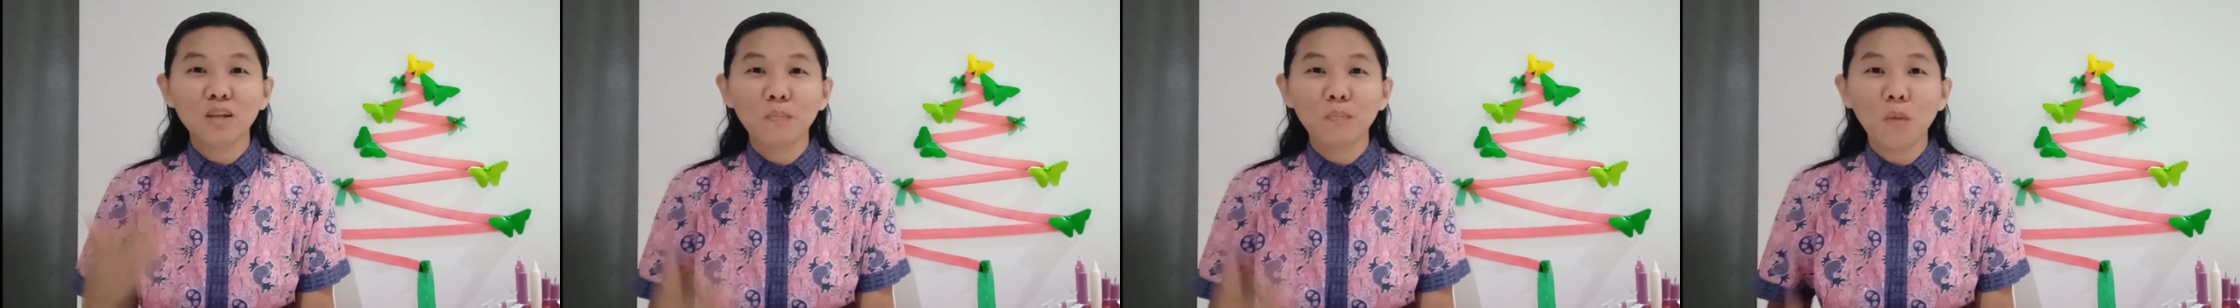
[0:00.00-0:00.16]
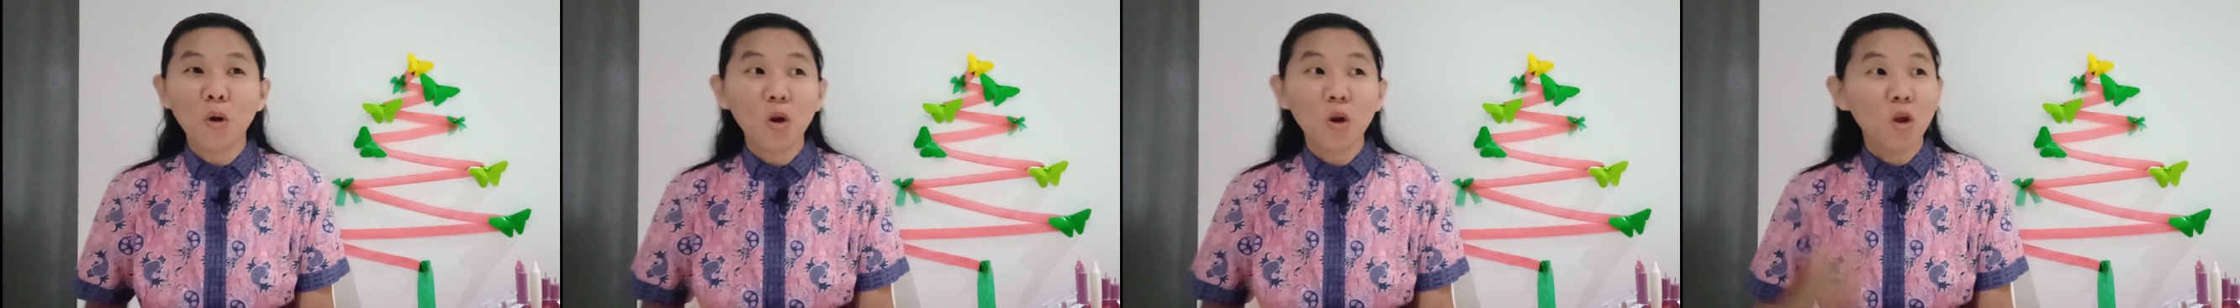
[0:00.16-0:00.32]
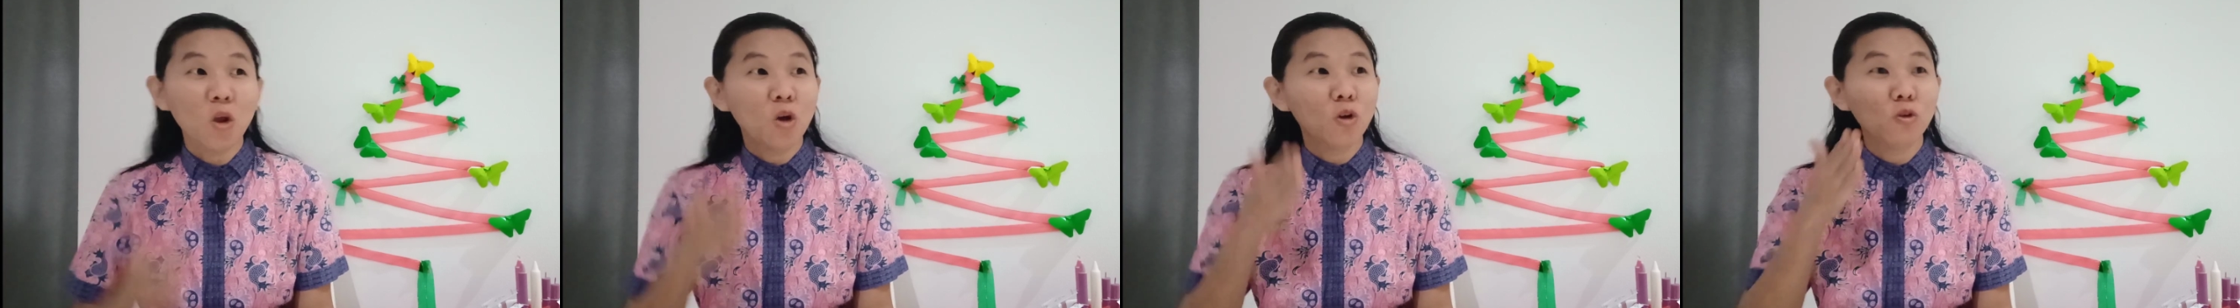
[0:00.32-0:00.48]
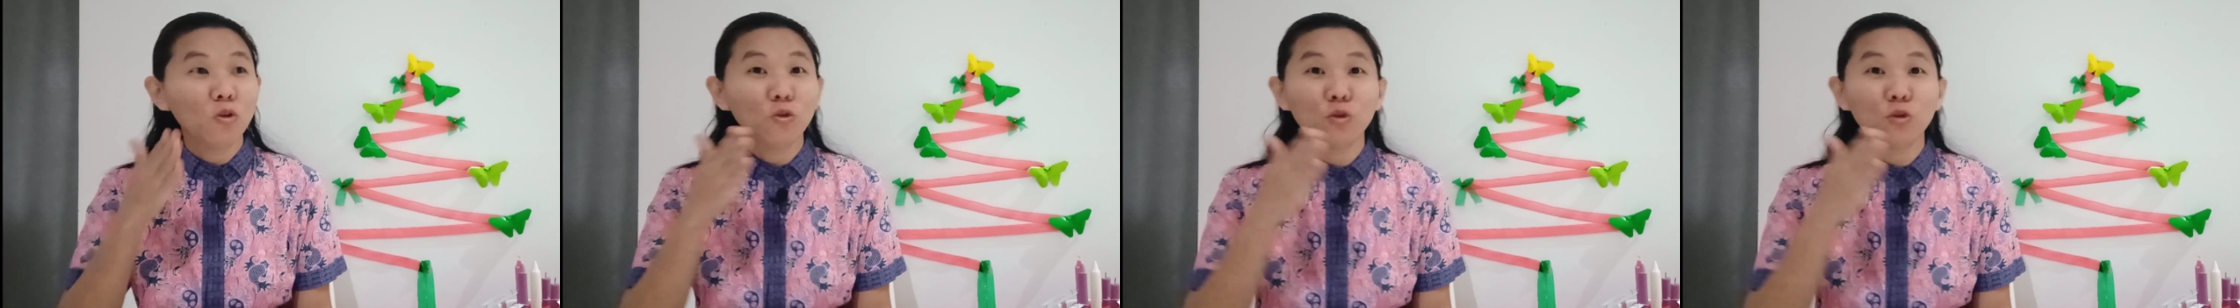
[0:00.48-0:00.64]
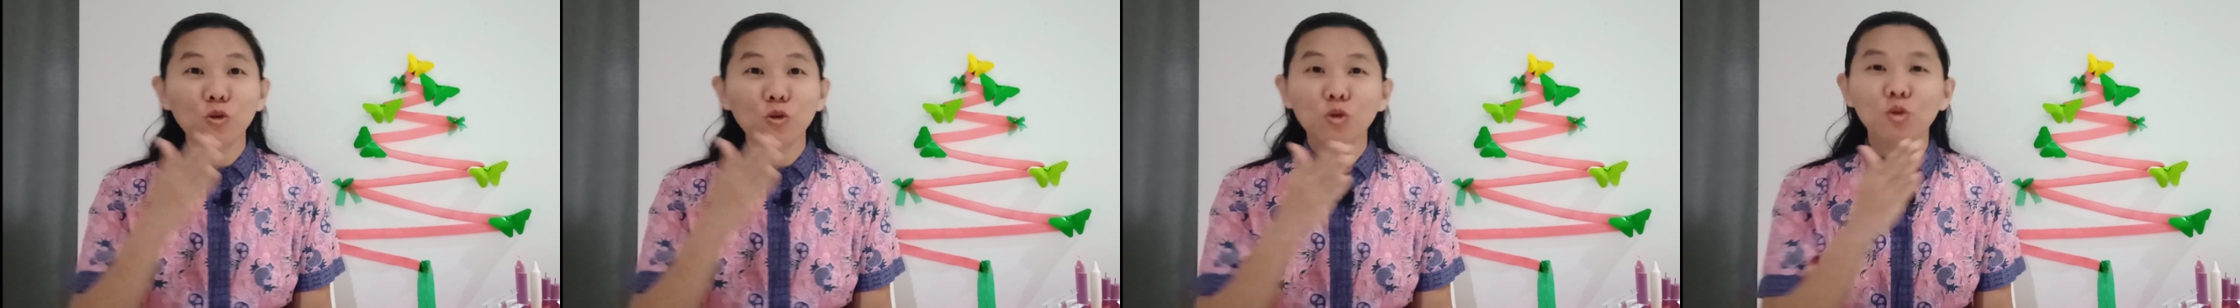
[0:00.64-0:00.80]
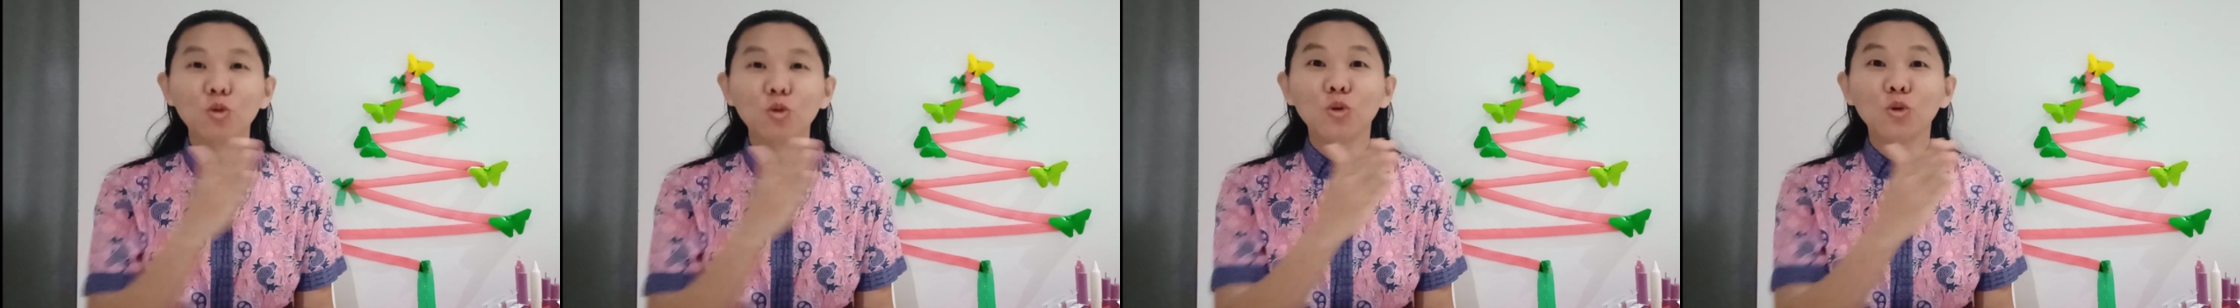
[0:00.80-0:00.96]
di mall
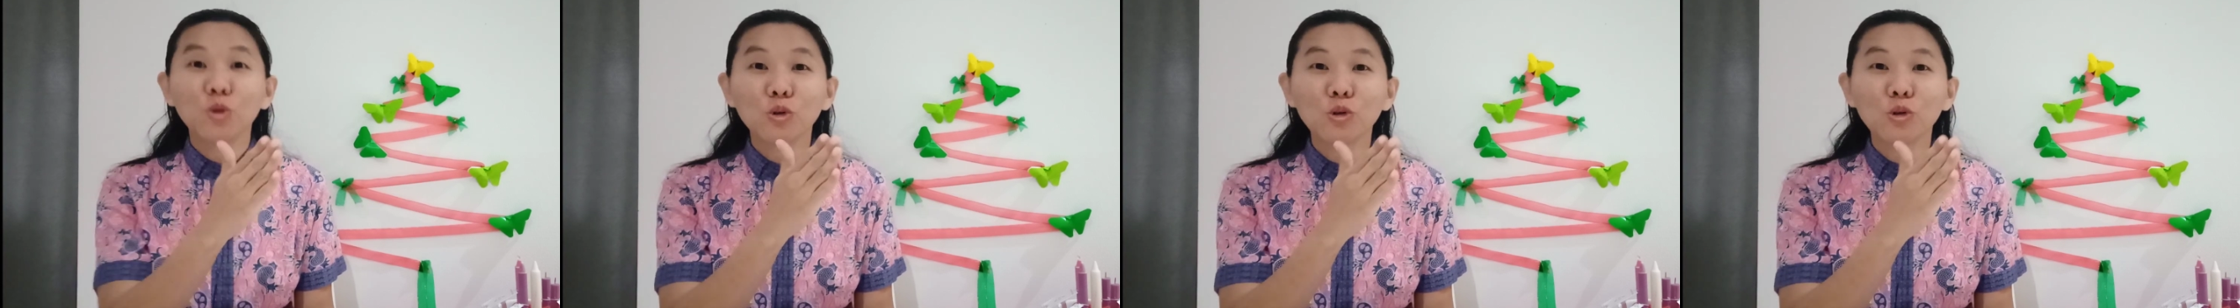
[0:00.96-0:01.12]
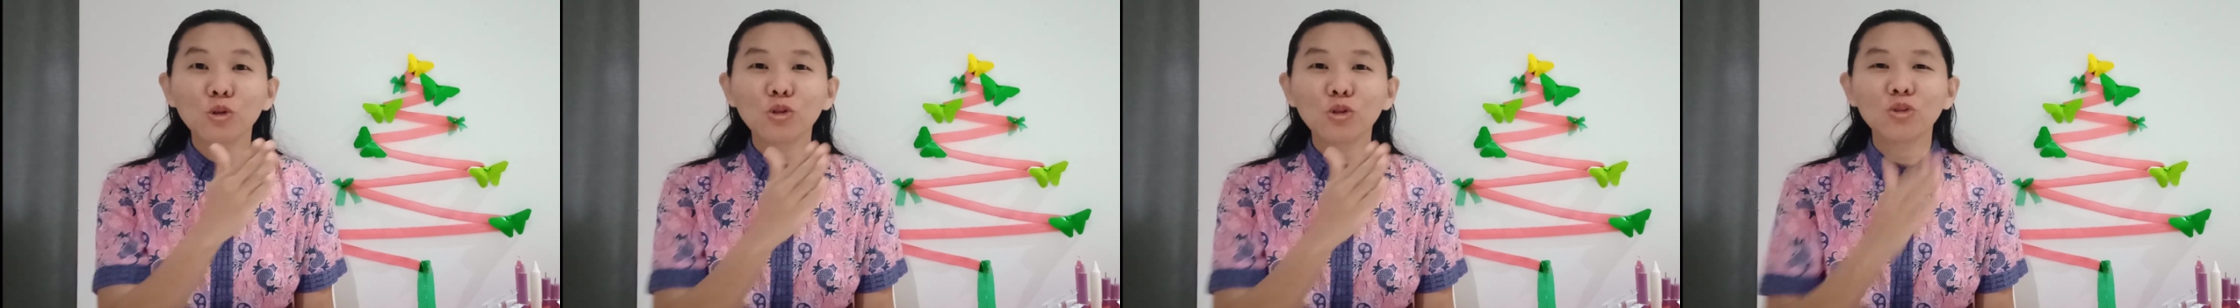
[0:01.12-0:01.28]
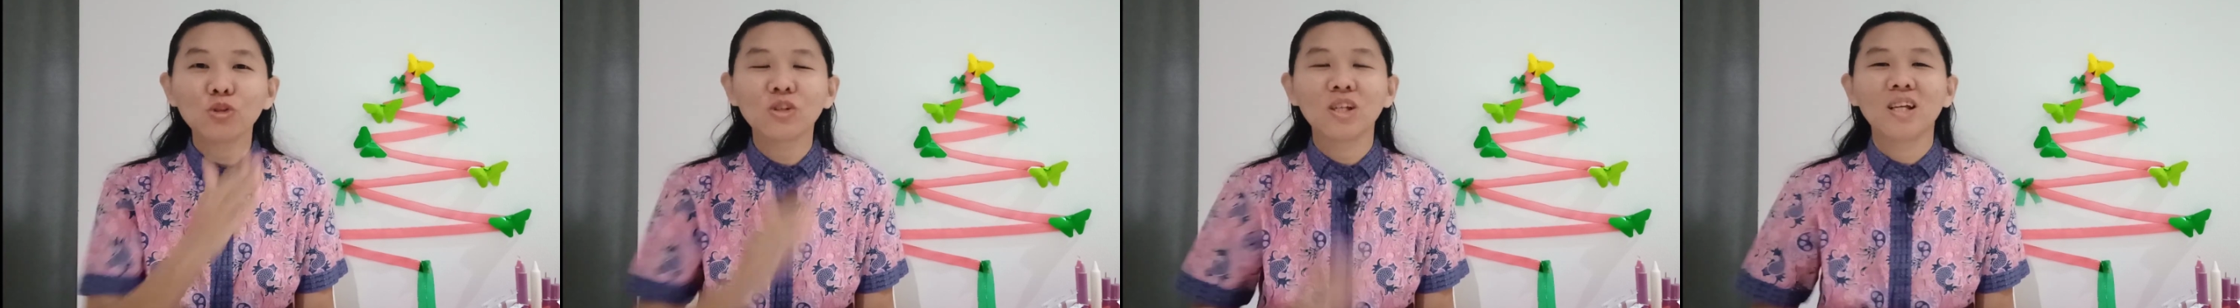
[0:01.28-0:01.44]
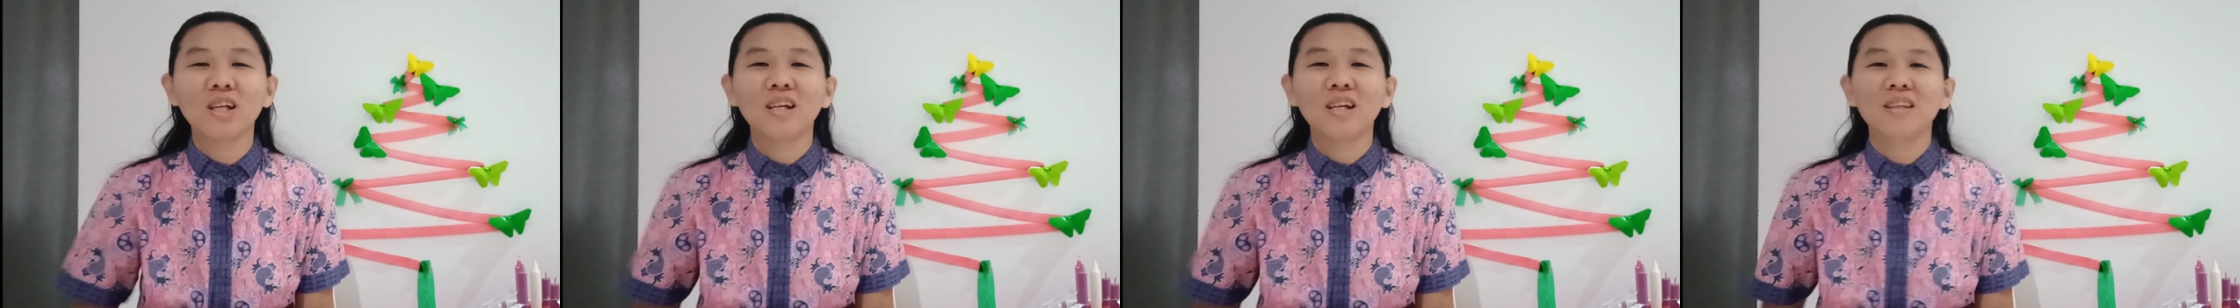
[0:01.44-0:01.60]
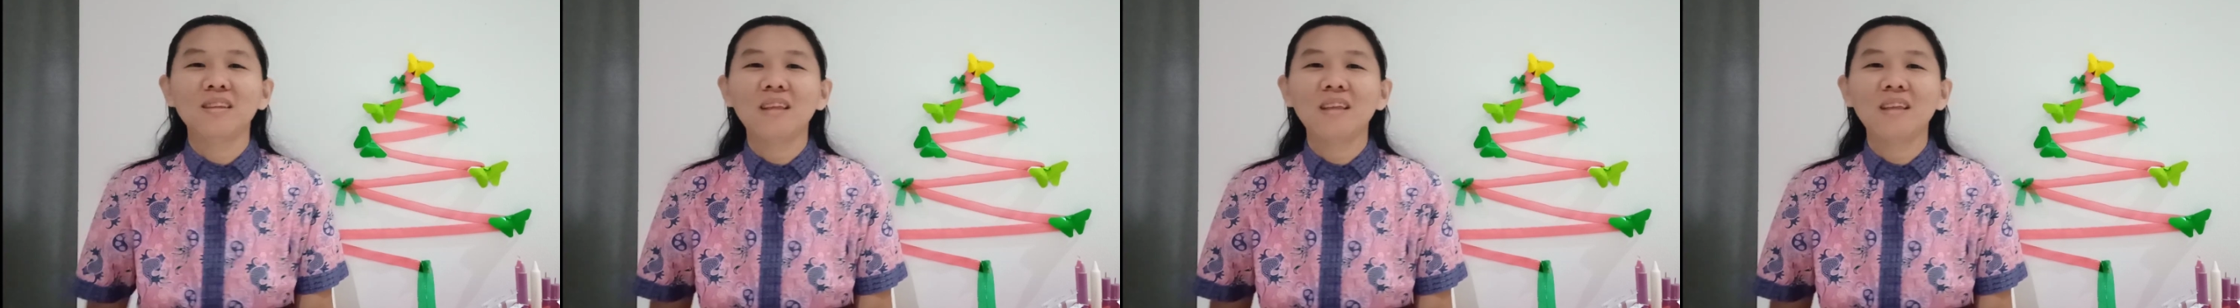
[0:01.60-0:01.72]
lurus-lurus